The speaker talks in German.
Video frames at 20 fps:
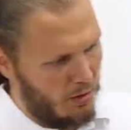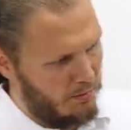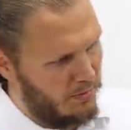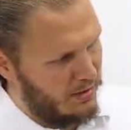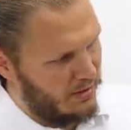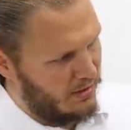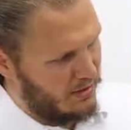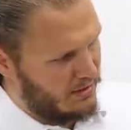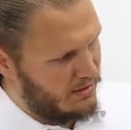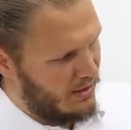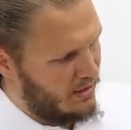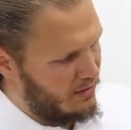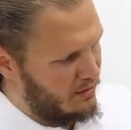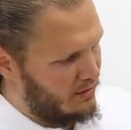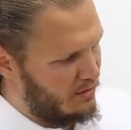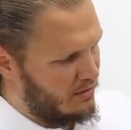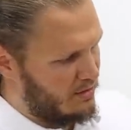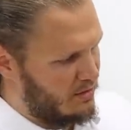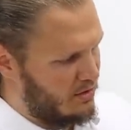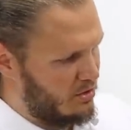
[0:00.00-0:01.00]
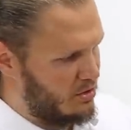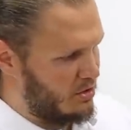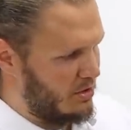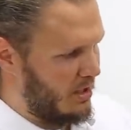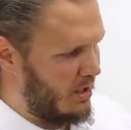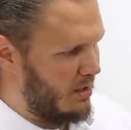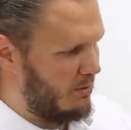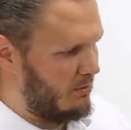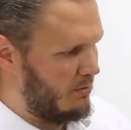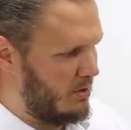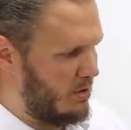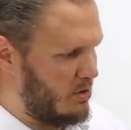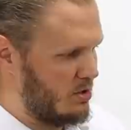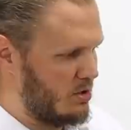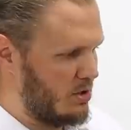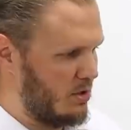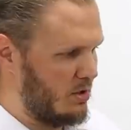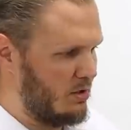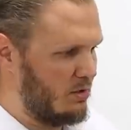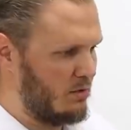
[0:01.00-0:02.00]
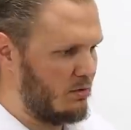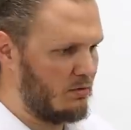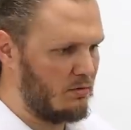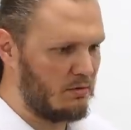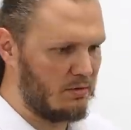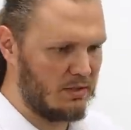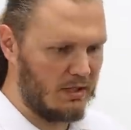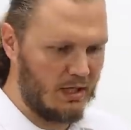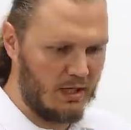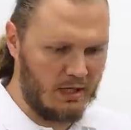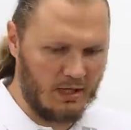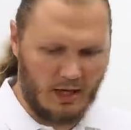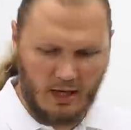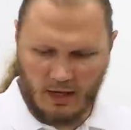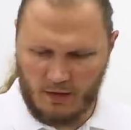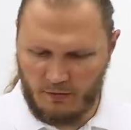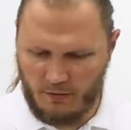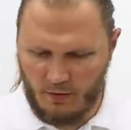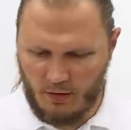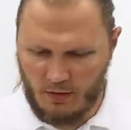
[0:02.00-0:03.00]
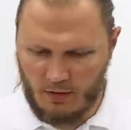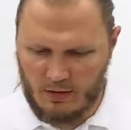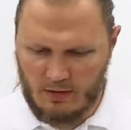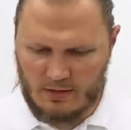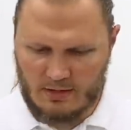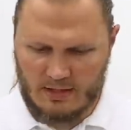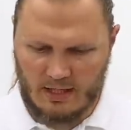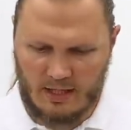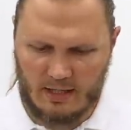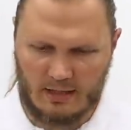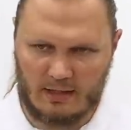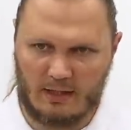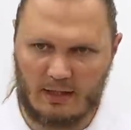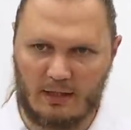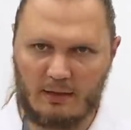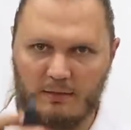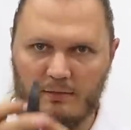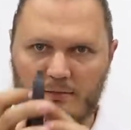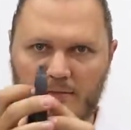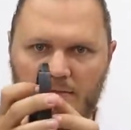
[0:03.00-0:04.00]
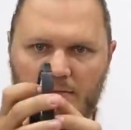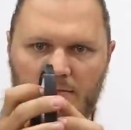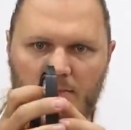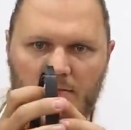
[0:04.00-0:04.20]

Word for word: Aber ihr seht, das System ist sehr einfach zu handeln.